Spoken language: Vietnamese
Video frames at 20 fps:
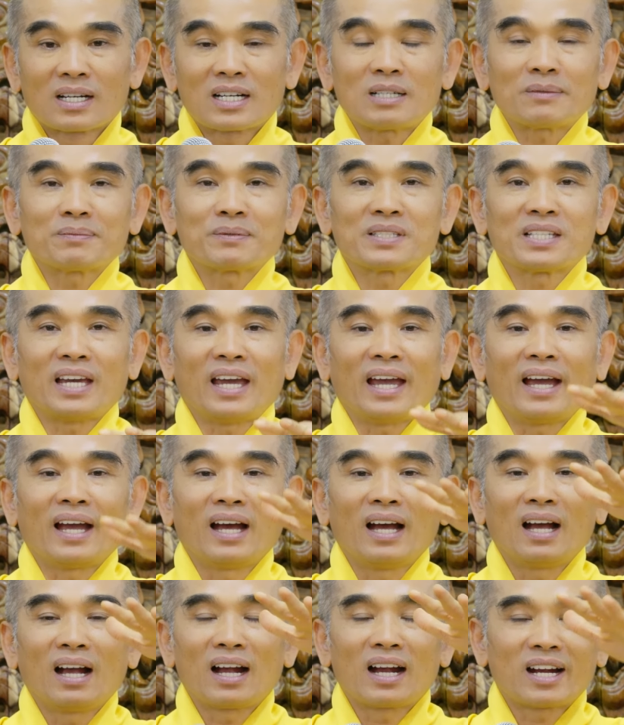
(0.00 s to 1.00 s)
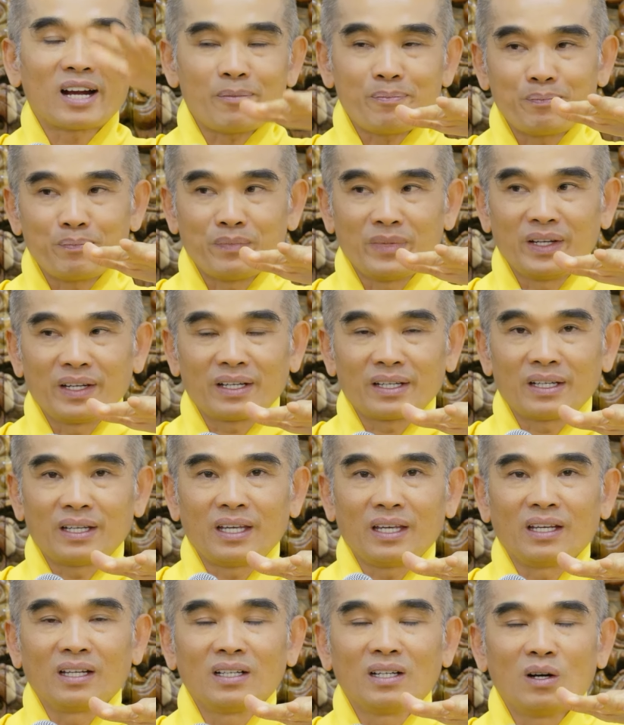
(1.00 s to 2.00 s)
Khắp sáng, khắp biết,
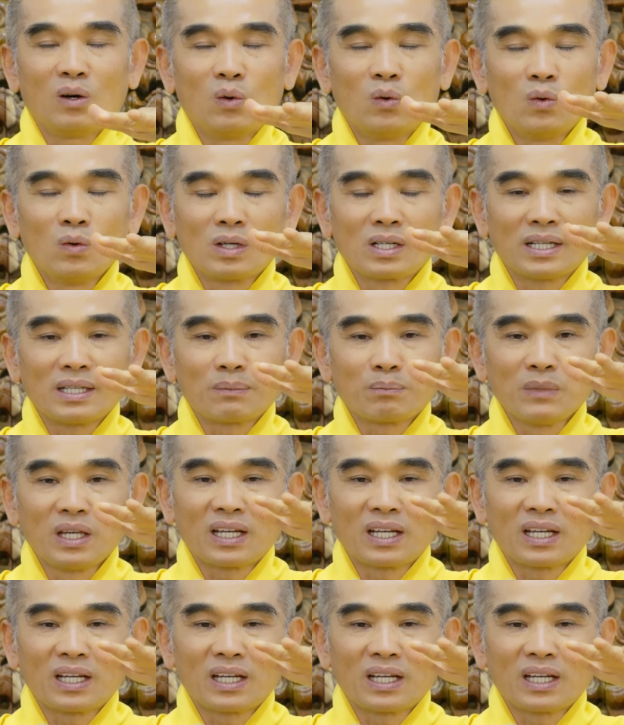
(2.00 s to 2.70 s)
hiện hữu cái